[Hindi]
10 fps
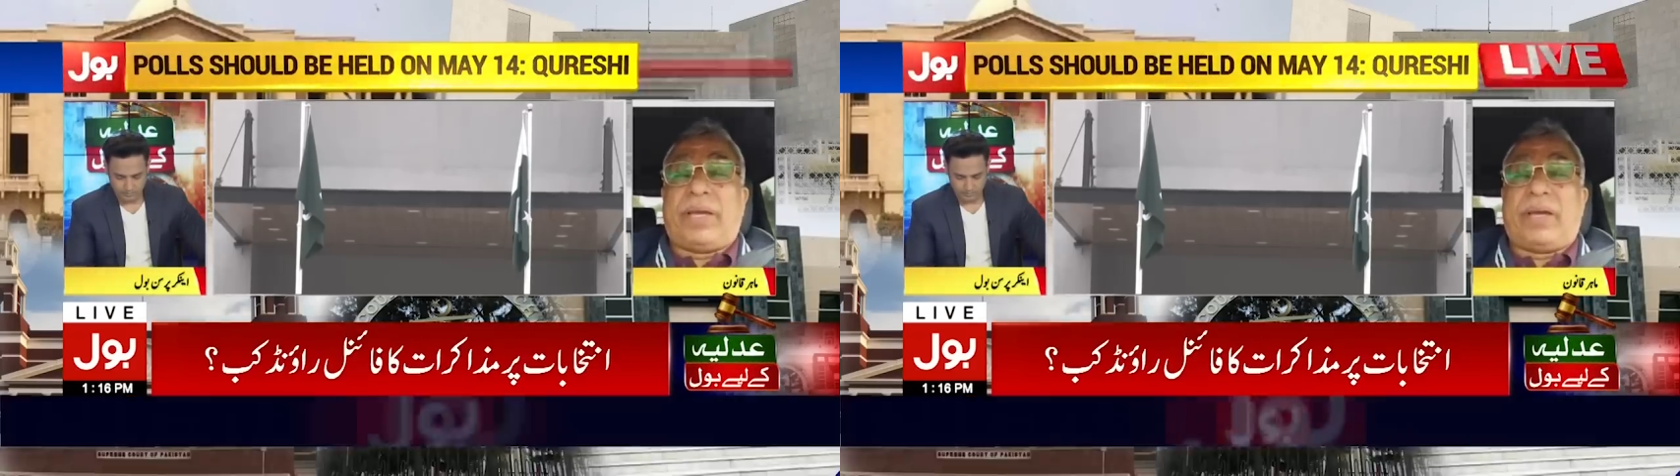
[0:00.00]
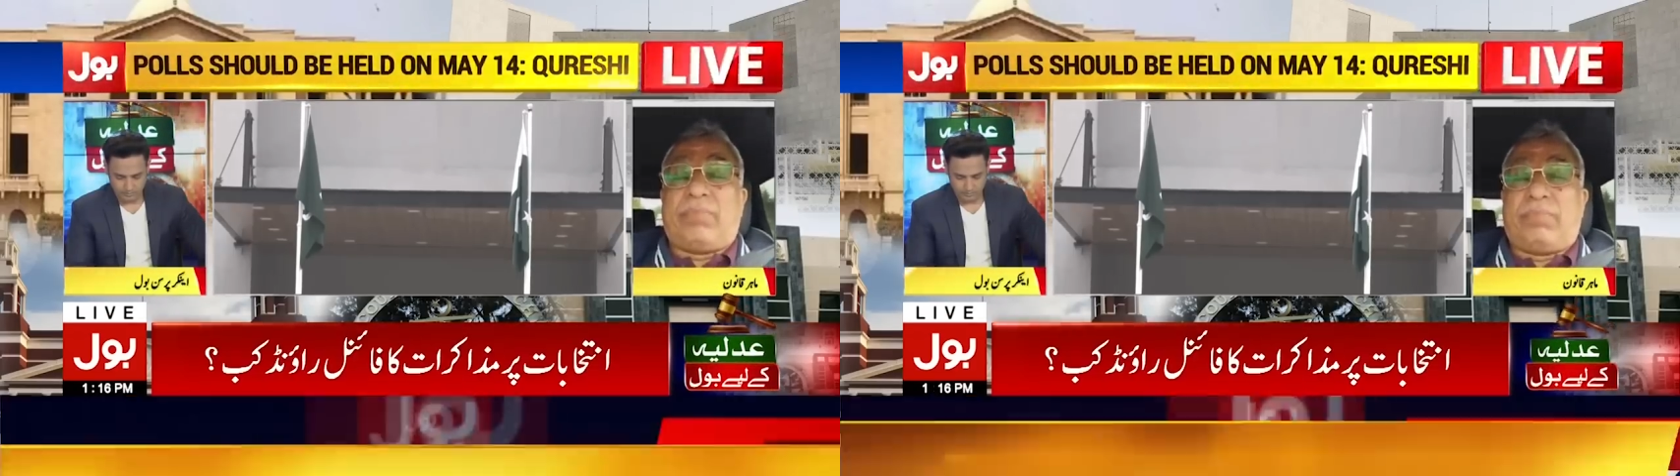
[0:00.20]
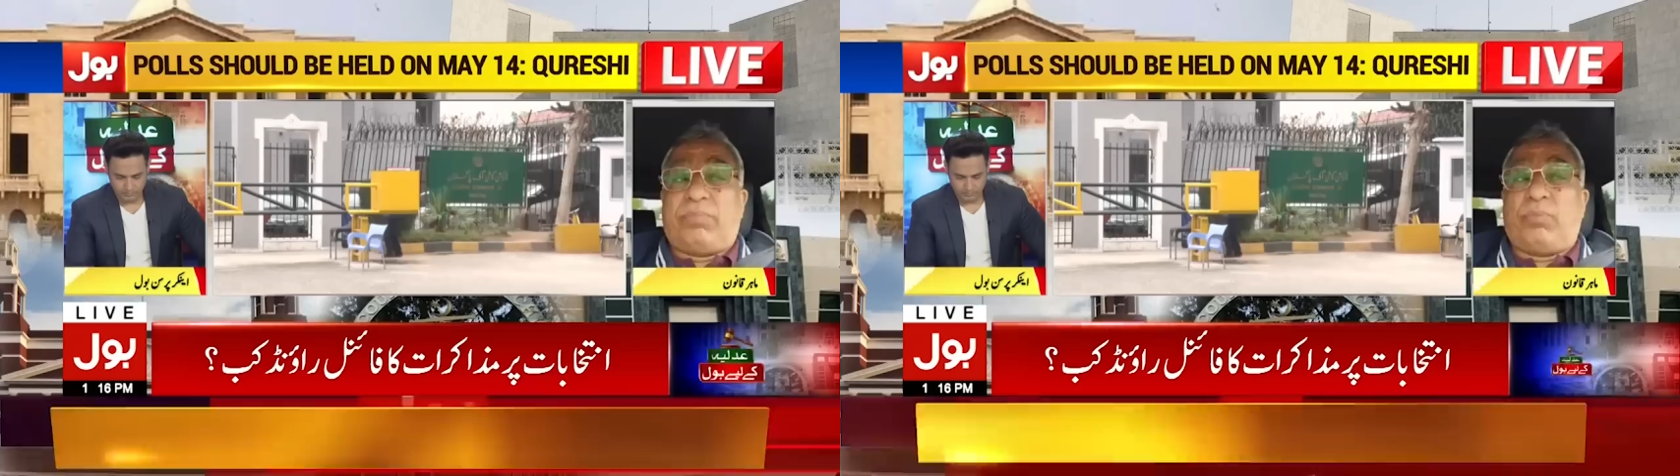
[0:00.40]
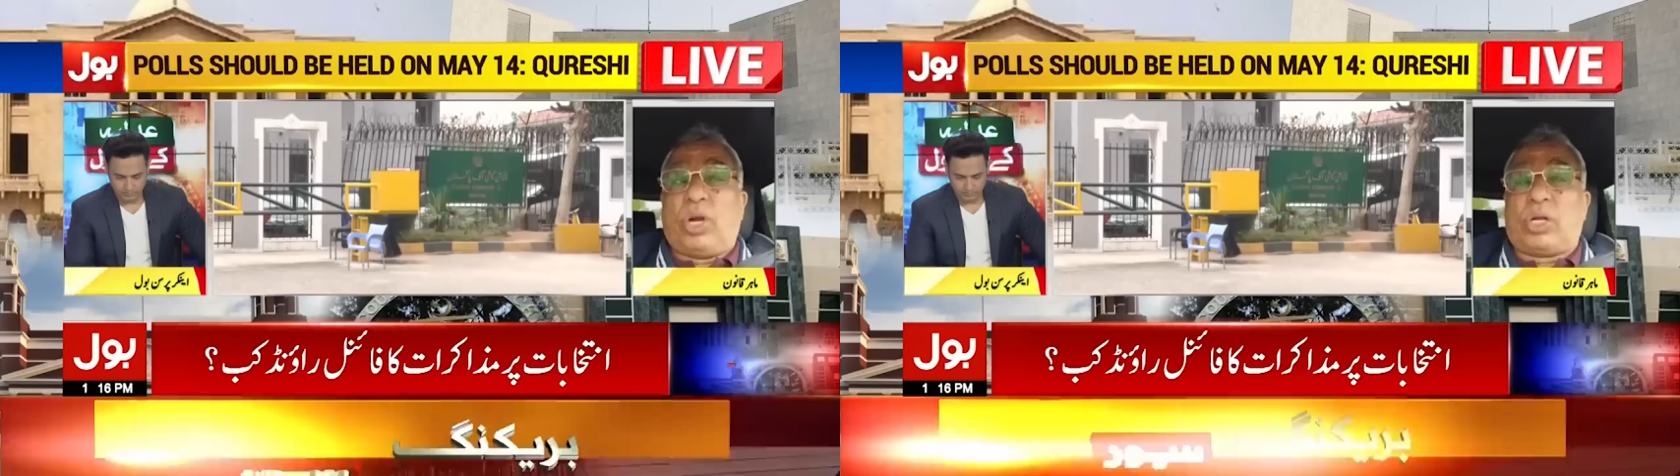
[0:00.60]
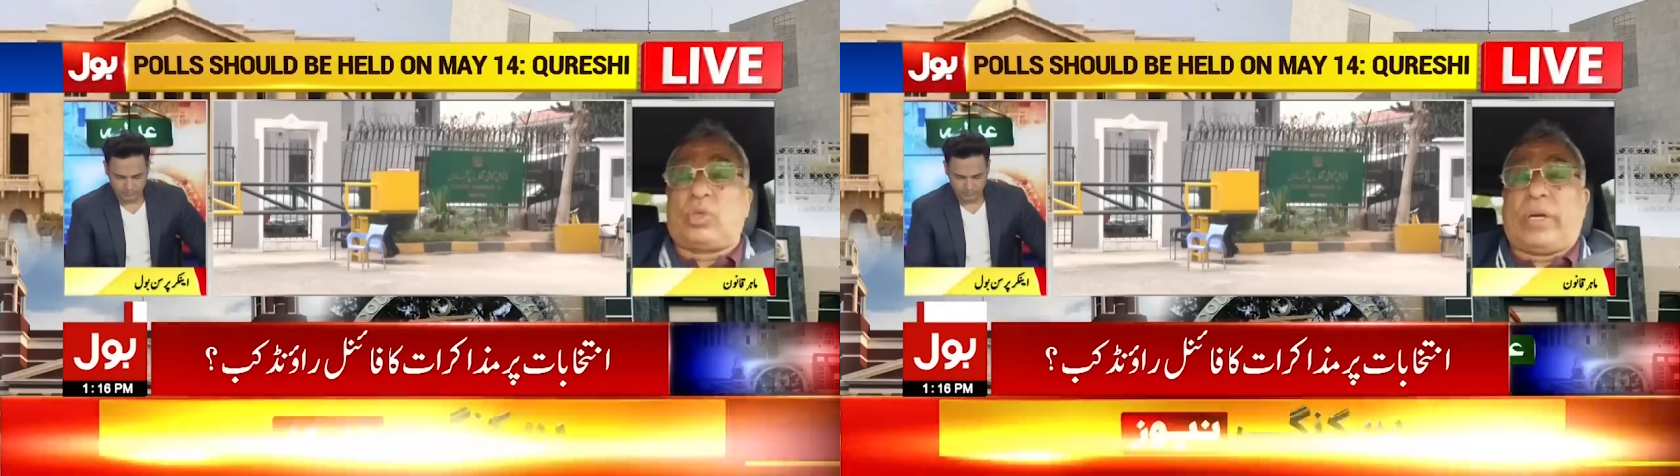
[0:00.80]
एक
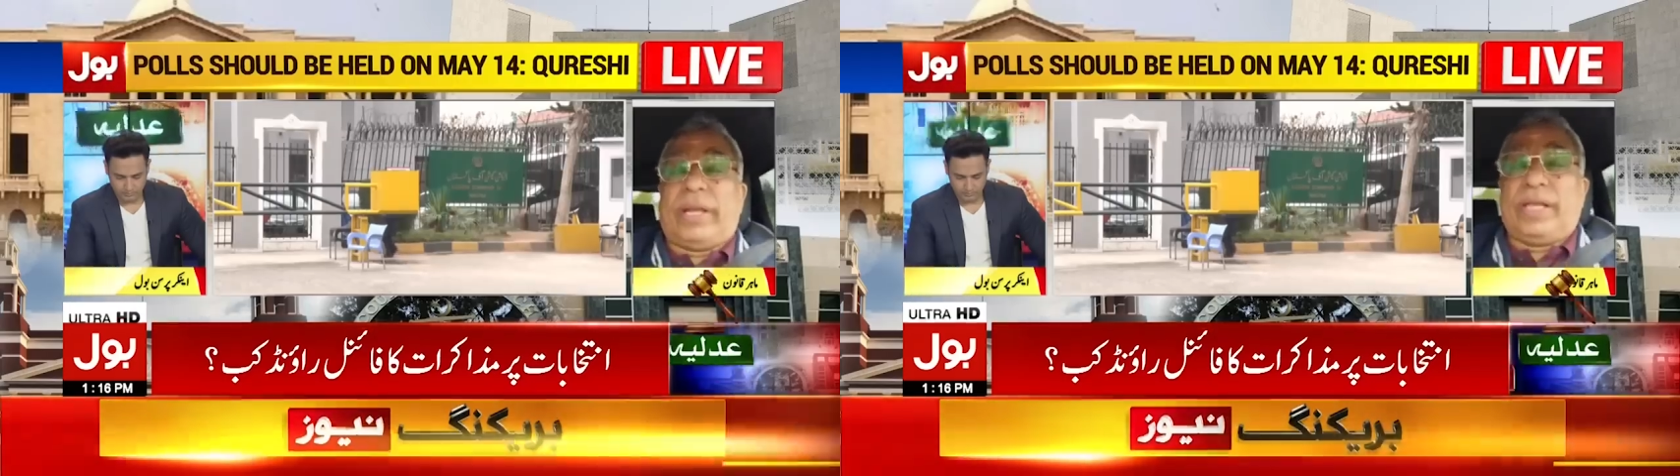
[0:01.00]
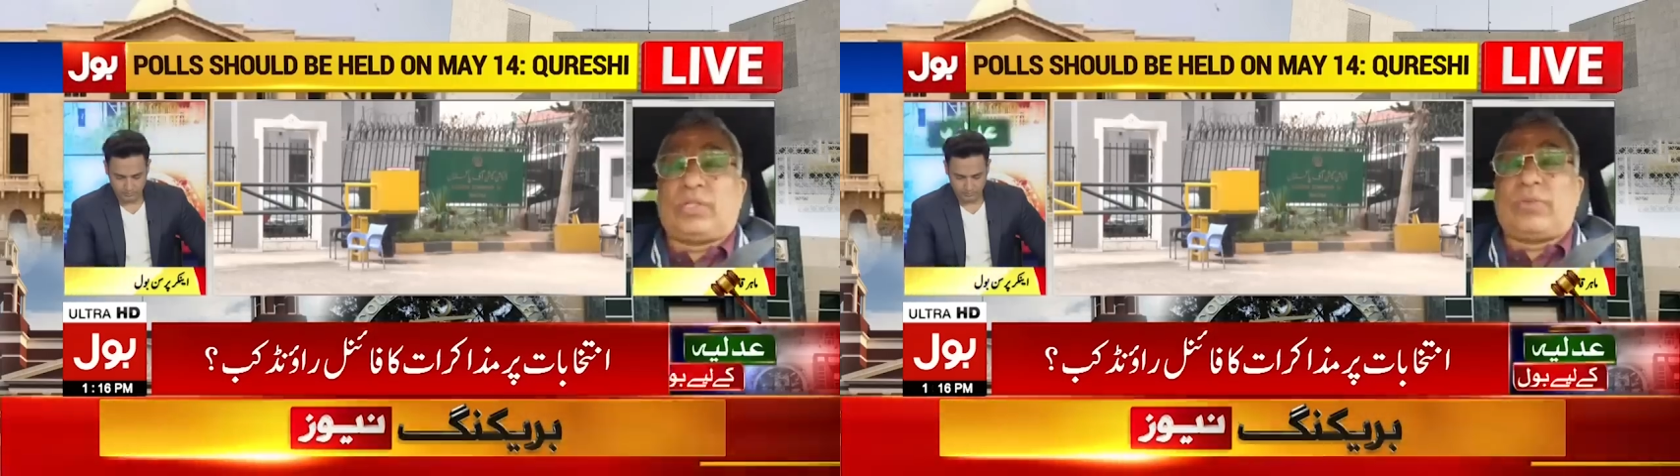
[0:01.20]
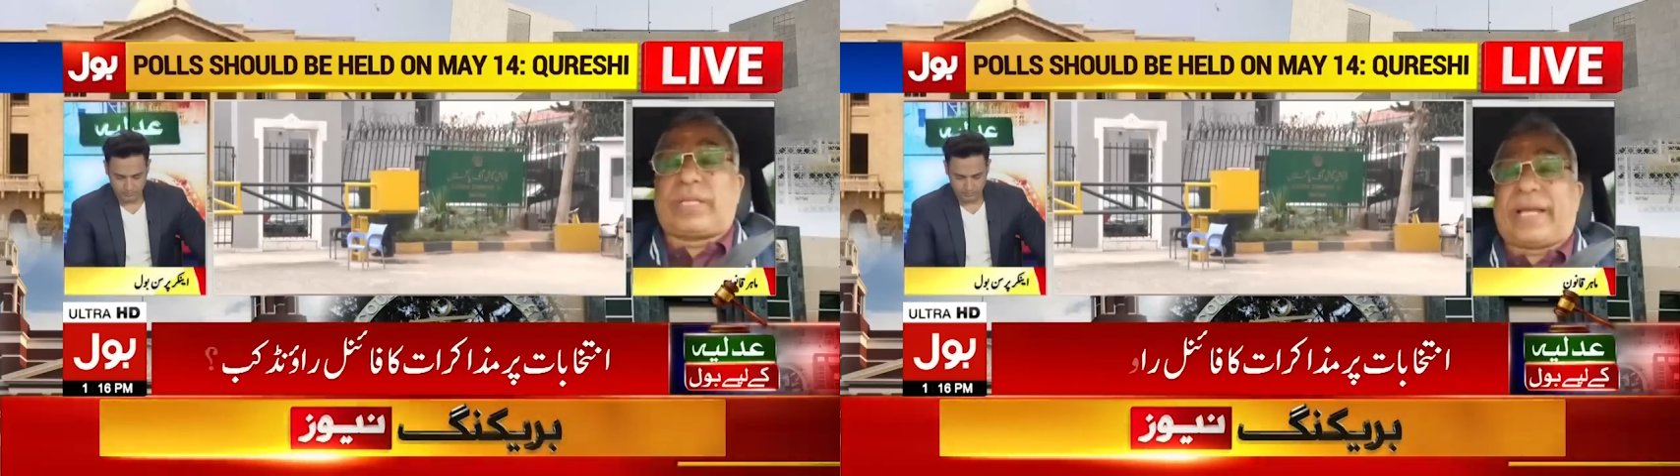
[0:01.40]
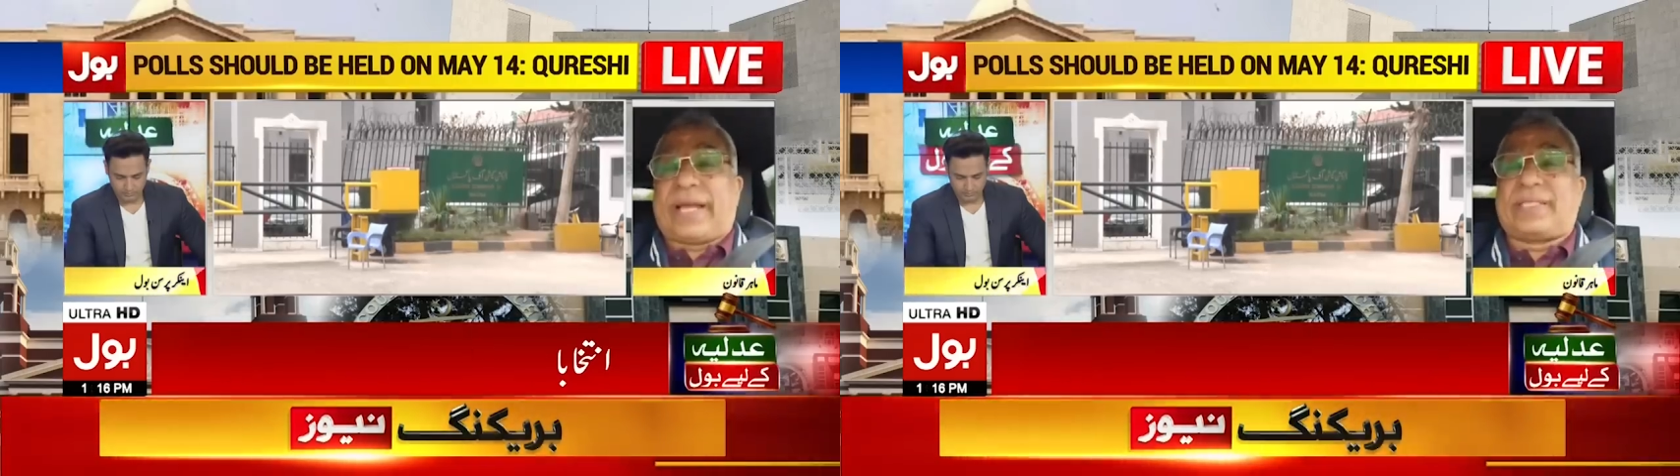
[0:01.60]
मुल्क जो है ना इस वक्त एक